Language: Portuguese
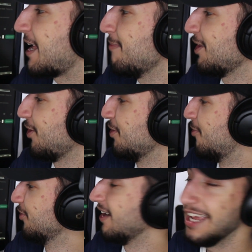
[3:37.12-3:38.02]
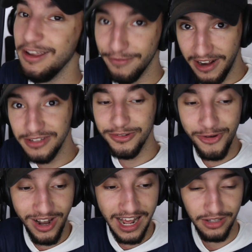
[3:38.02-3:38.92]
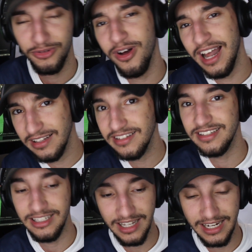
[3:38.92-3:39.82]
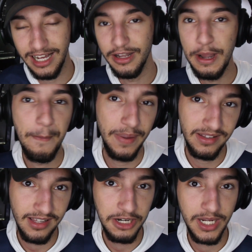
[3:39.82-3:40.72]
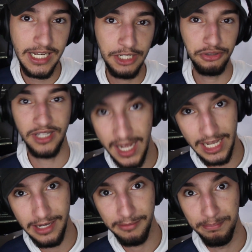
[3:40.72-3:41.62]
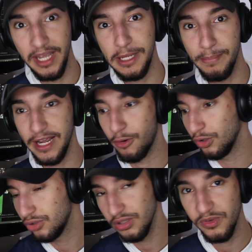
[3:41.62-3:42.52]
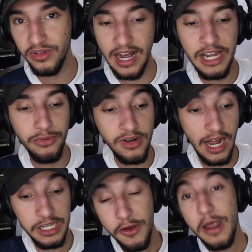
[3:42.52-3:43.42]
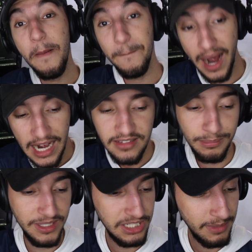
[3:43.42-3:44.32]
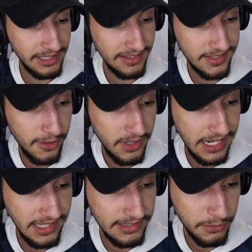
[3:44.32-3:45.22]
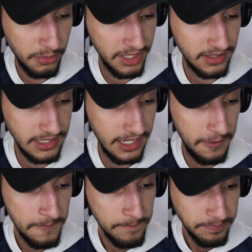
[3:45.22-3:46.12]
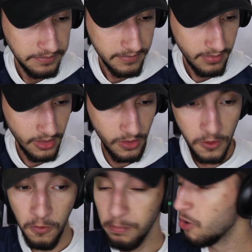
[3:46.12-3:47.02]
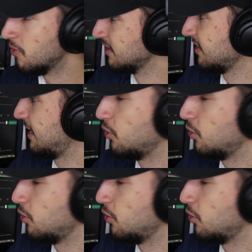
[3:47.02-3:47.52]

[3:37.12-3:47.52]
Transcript: quebra todo mundo e faz um golaço. Golaço, assim, tá ligado? Pensaram que ele ia chutar, ele meio que brecou, todo mundo caiu no carrinho. Mas me chama a atenção esse momento, cadê? um pouco antes aqui